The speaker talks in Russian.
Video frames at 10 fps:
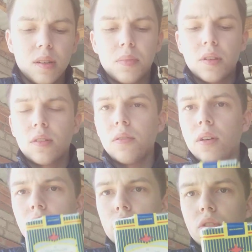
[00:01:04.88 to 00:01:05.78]
я так
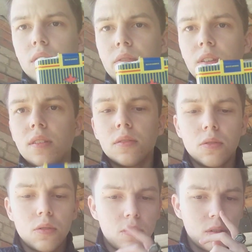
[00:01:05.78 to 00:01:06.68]
подозреваю, это уже новодел.
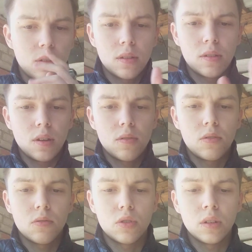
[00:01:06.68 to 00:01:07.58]
То есть это, скорее
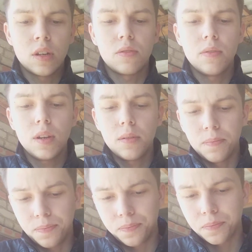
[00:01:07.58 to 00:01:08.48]
всего, уже наш век,
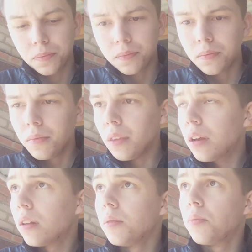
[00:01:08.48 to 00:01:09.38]

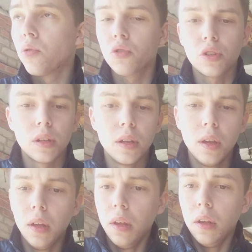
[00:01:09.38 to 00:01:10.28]
а не прошлый.
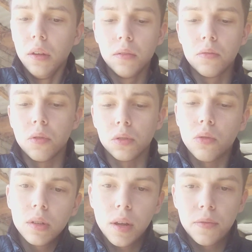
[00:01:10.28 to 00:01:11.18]
Вот,
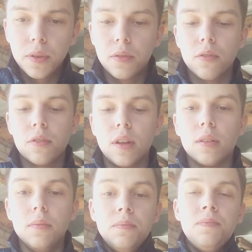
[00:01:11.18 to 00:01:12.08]
ну а там фиг его знает.